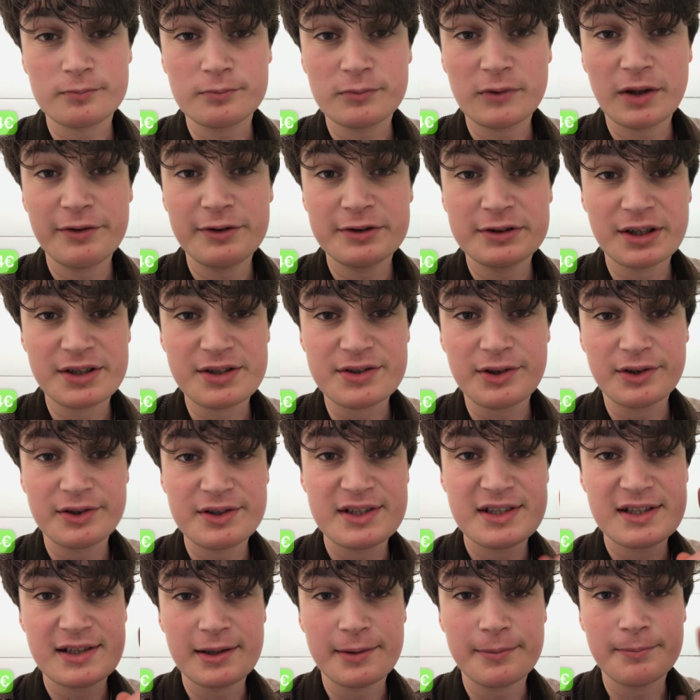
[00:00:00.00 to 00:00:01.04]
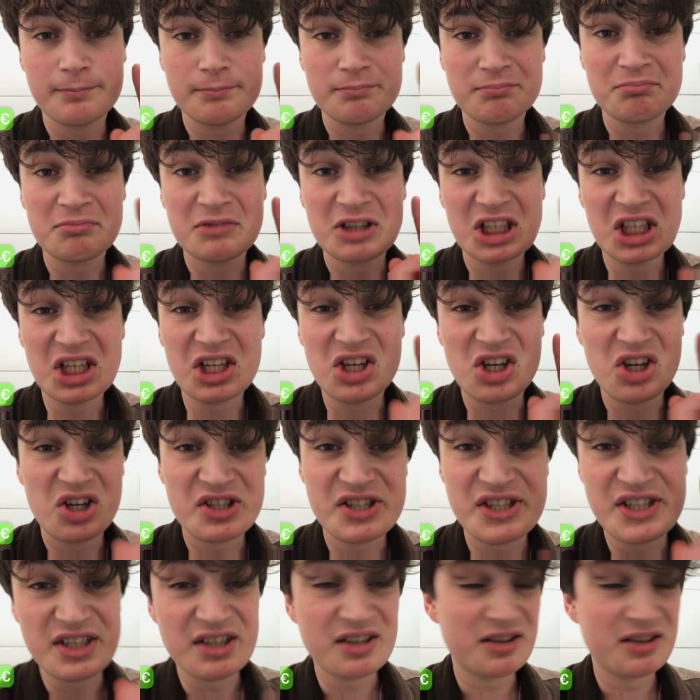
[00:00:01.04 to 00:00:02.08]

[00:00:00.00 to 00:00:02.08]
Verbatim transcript: damit das trotzdem genossen.